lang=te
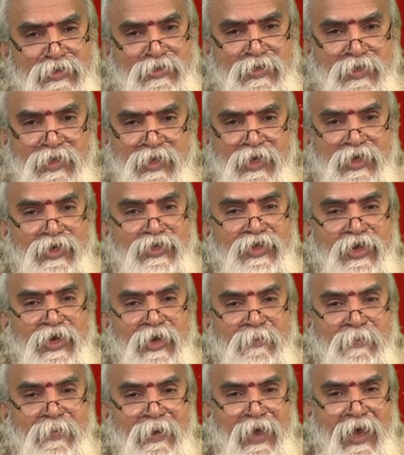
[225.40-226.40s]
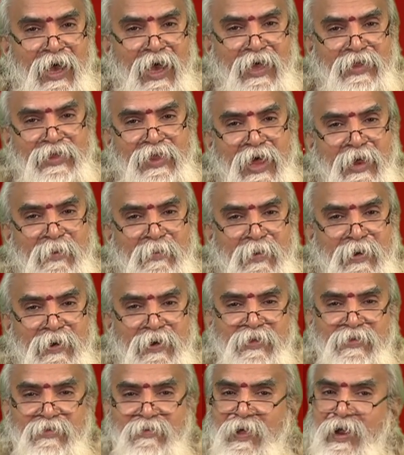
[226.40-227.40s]
చేస్తుంది ఇతరులపై
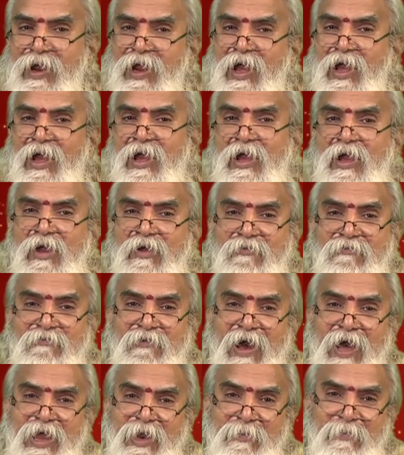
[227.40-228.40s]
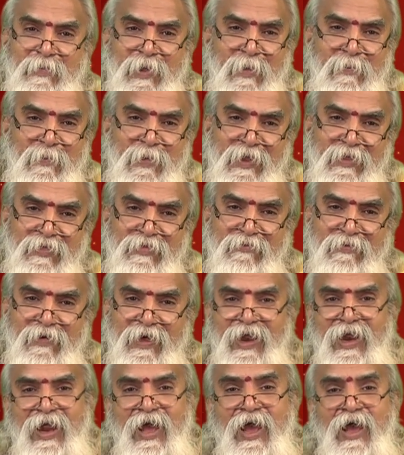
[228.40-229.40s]
ఆధారపడడం ద్వారా వారి భ్రమల
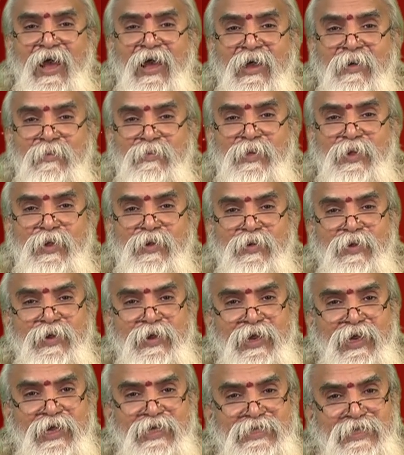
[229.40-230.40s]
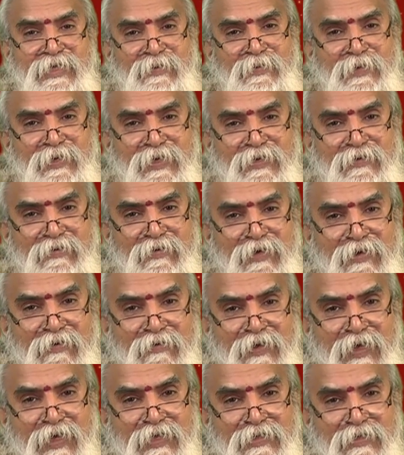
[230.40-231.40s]
ద్వారా మీరు కొన్ని నష్టపోయేటువంటి
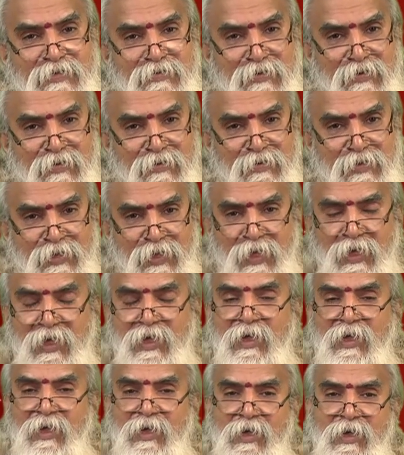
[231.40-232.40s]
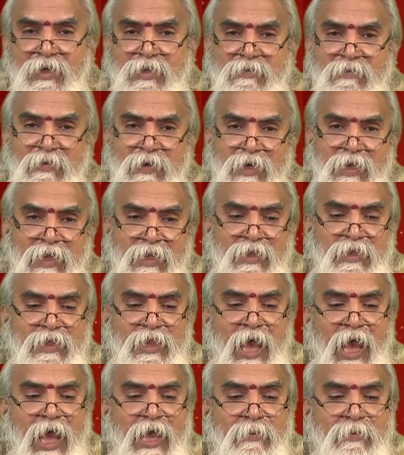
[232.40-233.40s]
అవకాశం కూడా ఉంది అందువలన
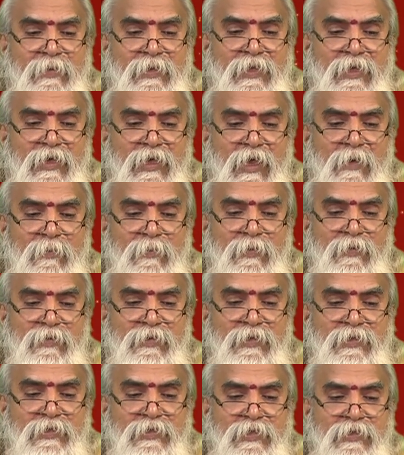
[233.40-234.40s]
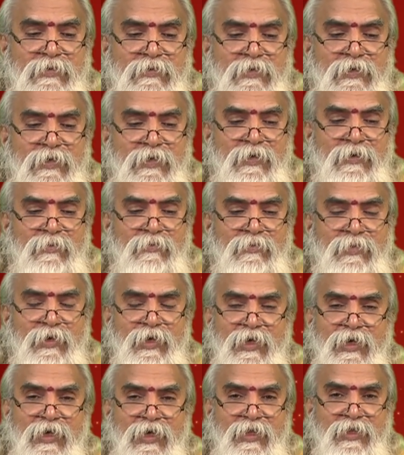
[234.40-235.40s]
న్యాయబద్ధంగా ప్రవర్తించేటువంటి
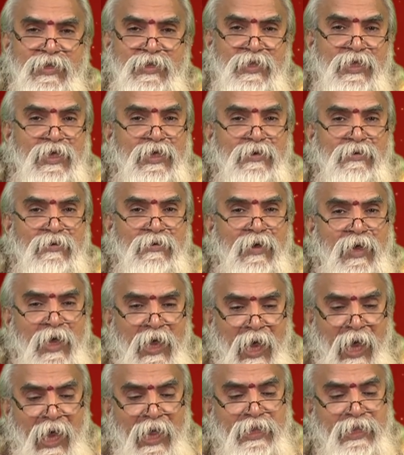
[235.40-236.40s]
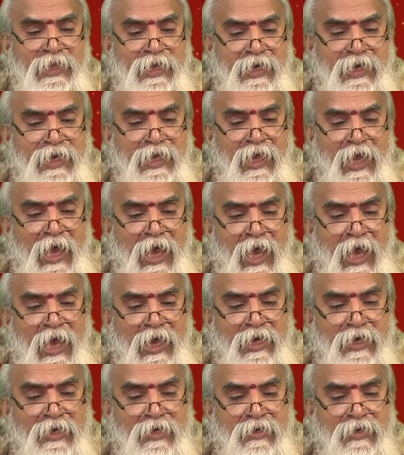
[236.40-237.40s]
మీ యొక్క తీరు అందరినీ
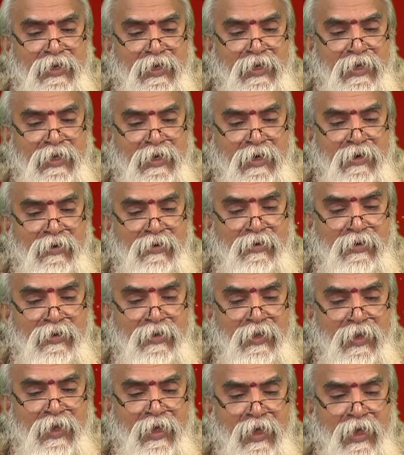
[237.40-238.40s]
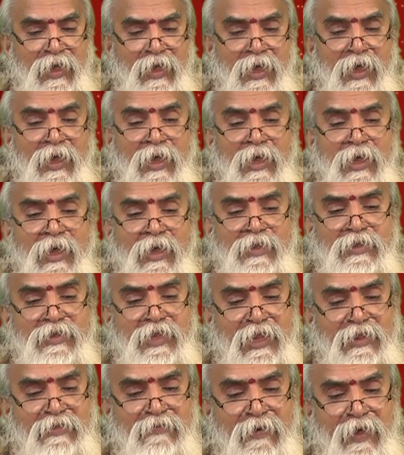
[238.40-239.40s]
ఆకట్టుకునేదిగా ఉంటుంది
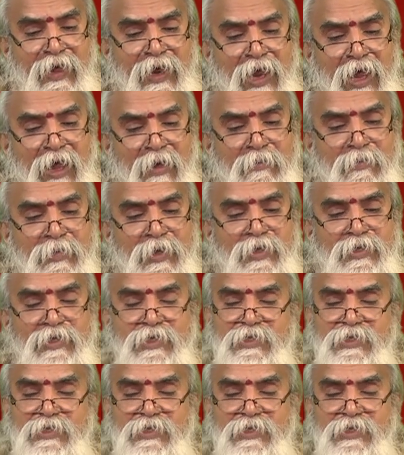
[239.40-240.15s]
తద్వారా మీరు